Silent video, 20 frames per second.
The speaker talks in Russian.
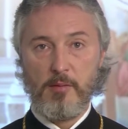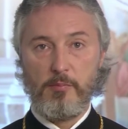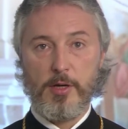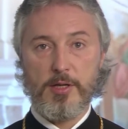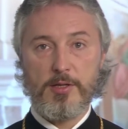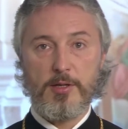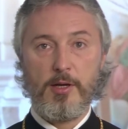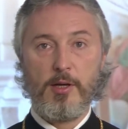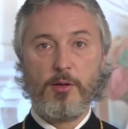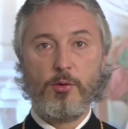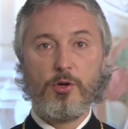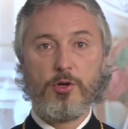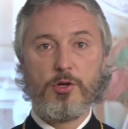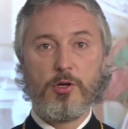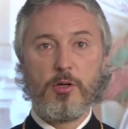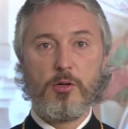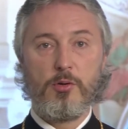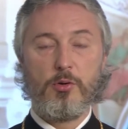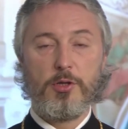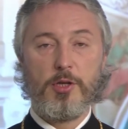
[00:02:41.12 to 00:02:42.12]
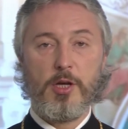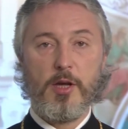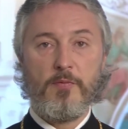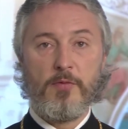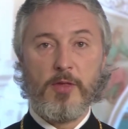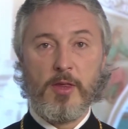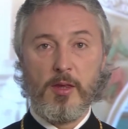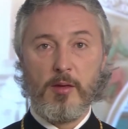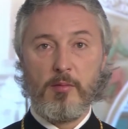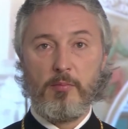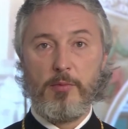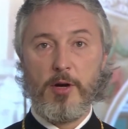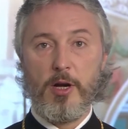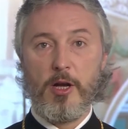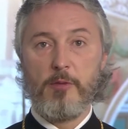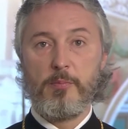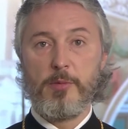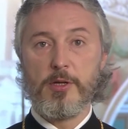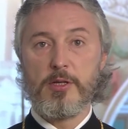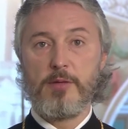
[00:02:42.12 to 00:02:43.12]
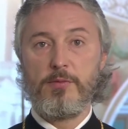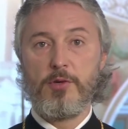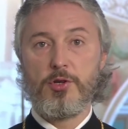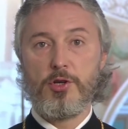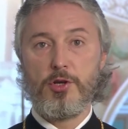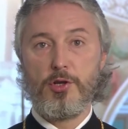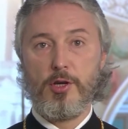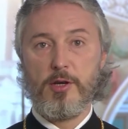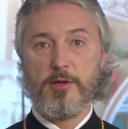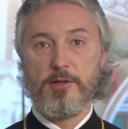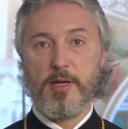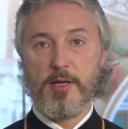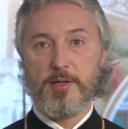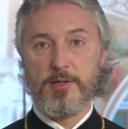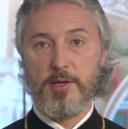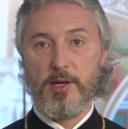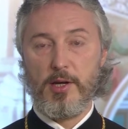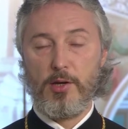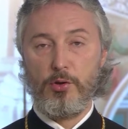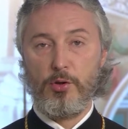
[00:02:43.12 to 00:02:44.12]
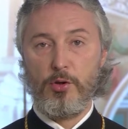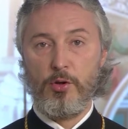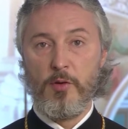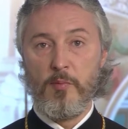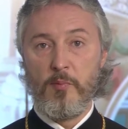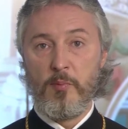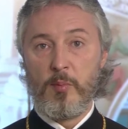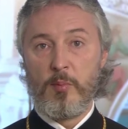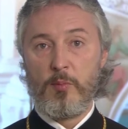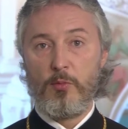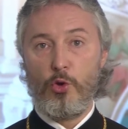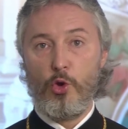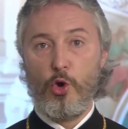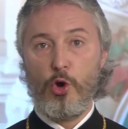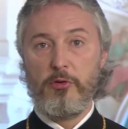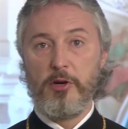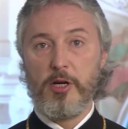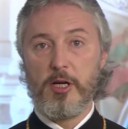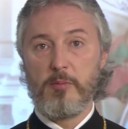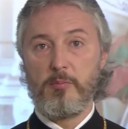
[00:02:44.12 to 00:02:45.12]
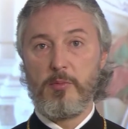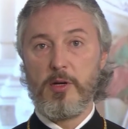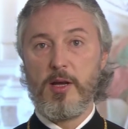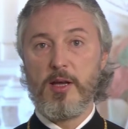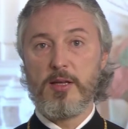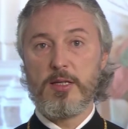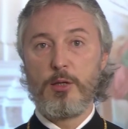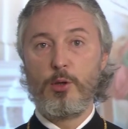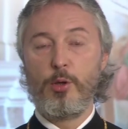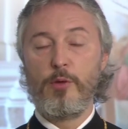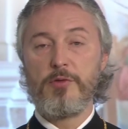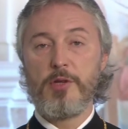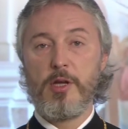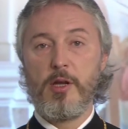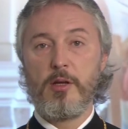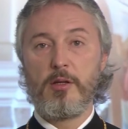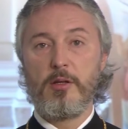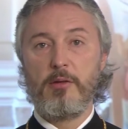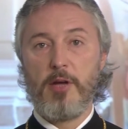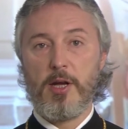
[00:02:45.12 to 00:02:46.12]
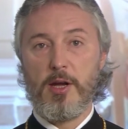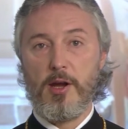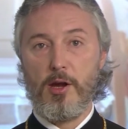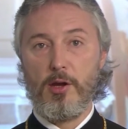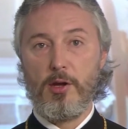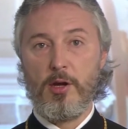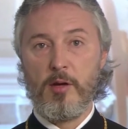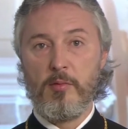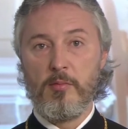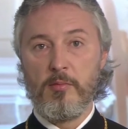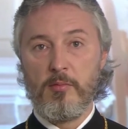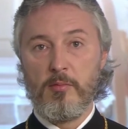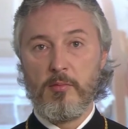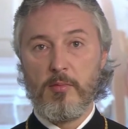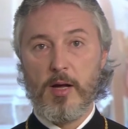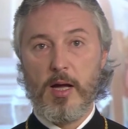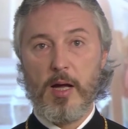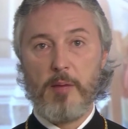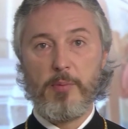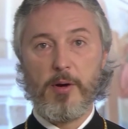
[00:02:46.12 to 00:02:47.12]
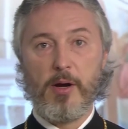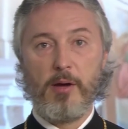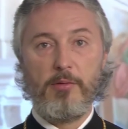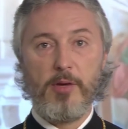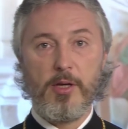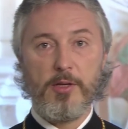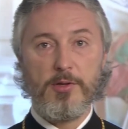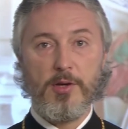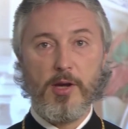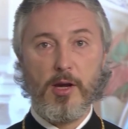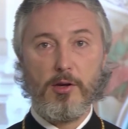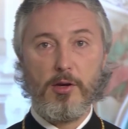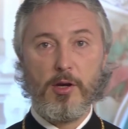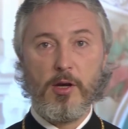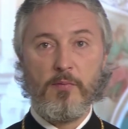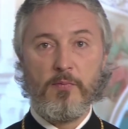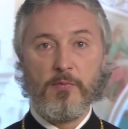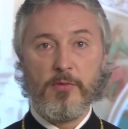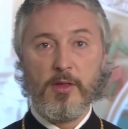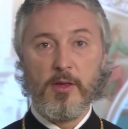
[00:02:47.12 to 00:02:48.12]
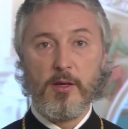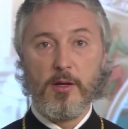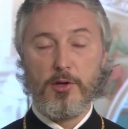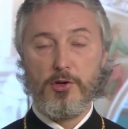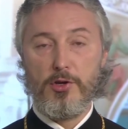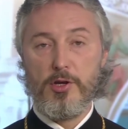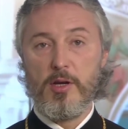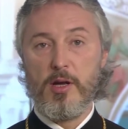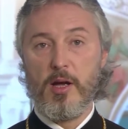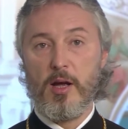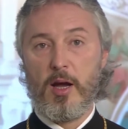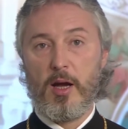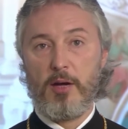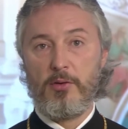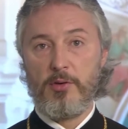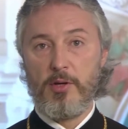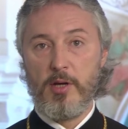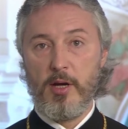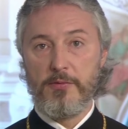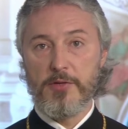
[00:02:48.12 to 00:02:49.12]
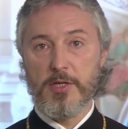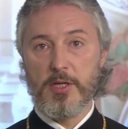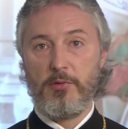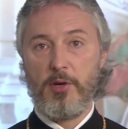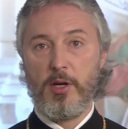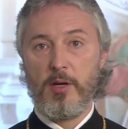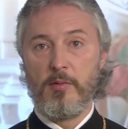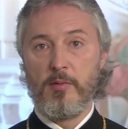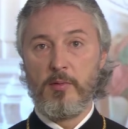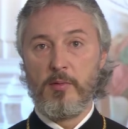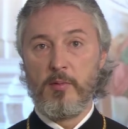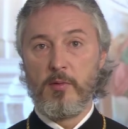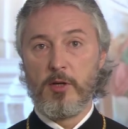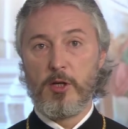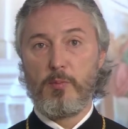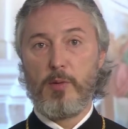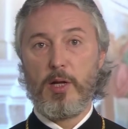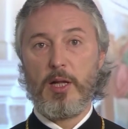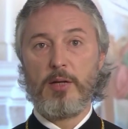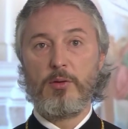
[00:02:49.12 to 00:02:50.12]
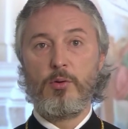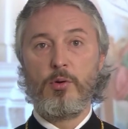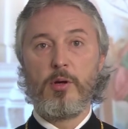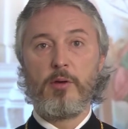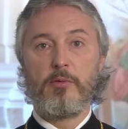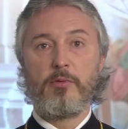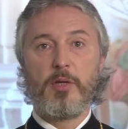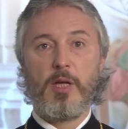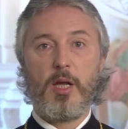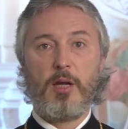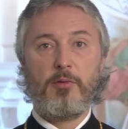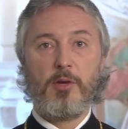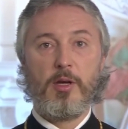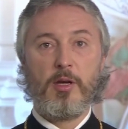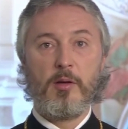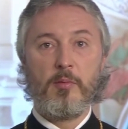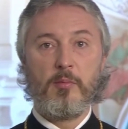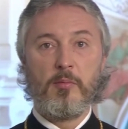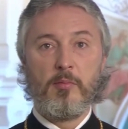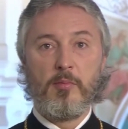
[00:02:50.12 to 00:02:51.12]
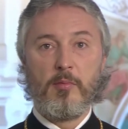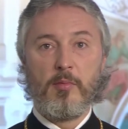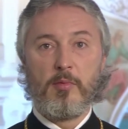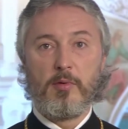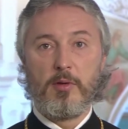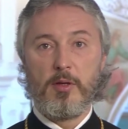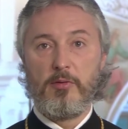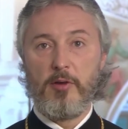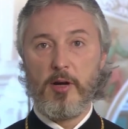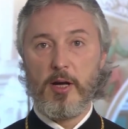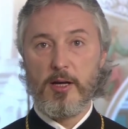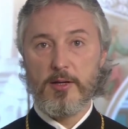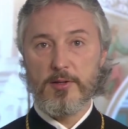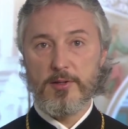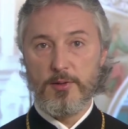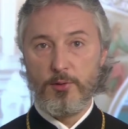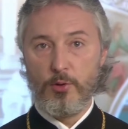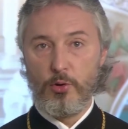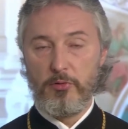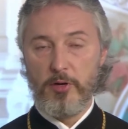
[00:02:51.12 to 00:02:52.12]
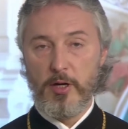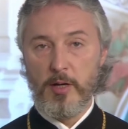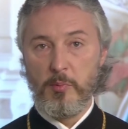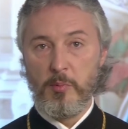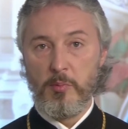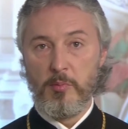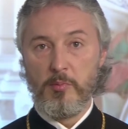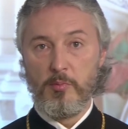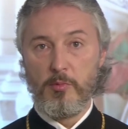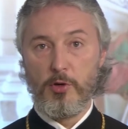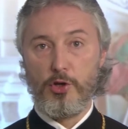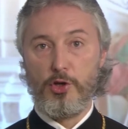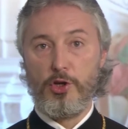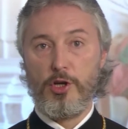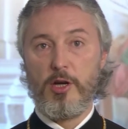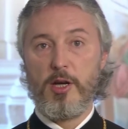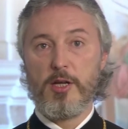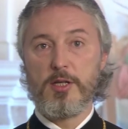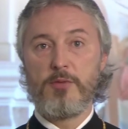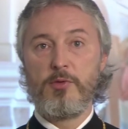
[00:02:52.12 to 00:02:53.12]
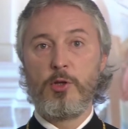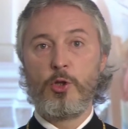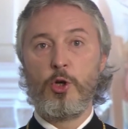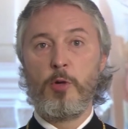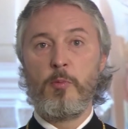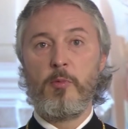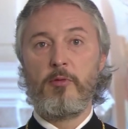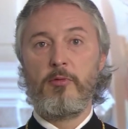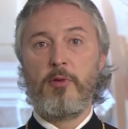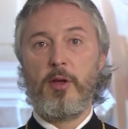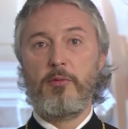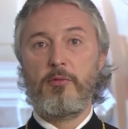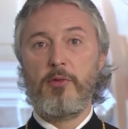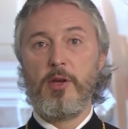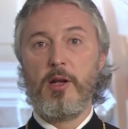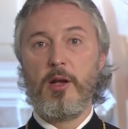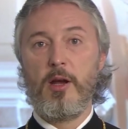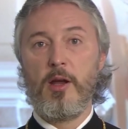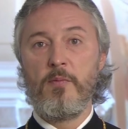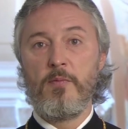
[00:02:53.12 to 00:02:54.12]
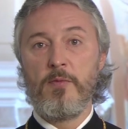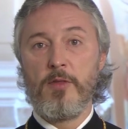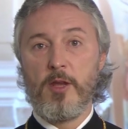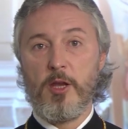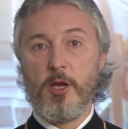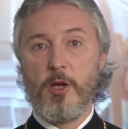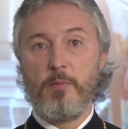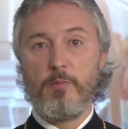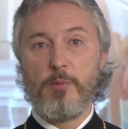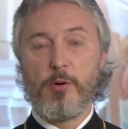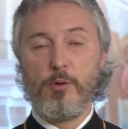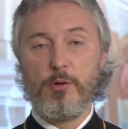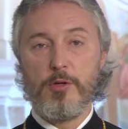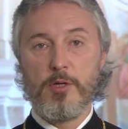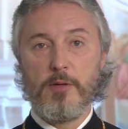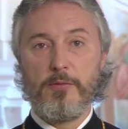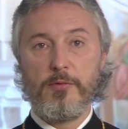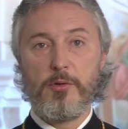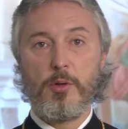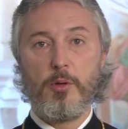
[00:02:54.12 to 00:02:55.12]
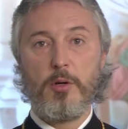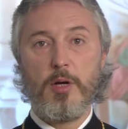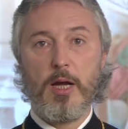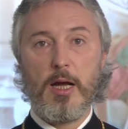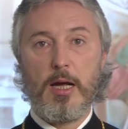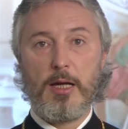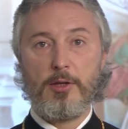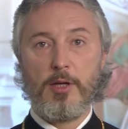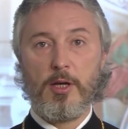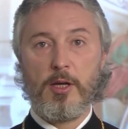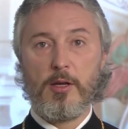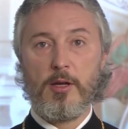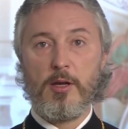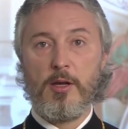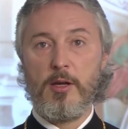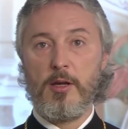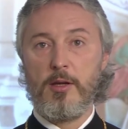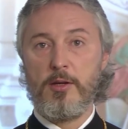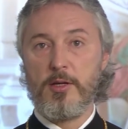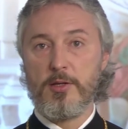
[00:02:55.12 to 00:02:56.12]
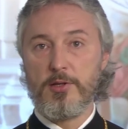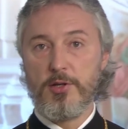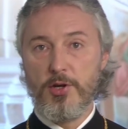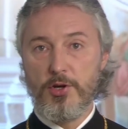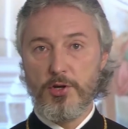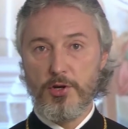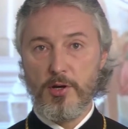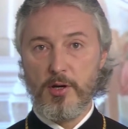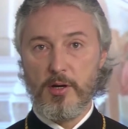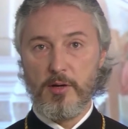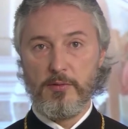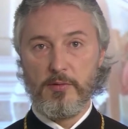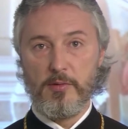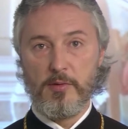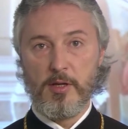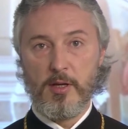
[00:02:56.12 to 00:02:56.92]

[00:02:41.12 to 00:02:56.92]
Последующие годы были посвящены созданию новых богословских творений о проведении, книга о девстве, к молодой вдове, два слова, книга о святом Вавиле и против Юлиана и язычников –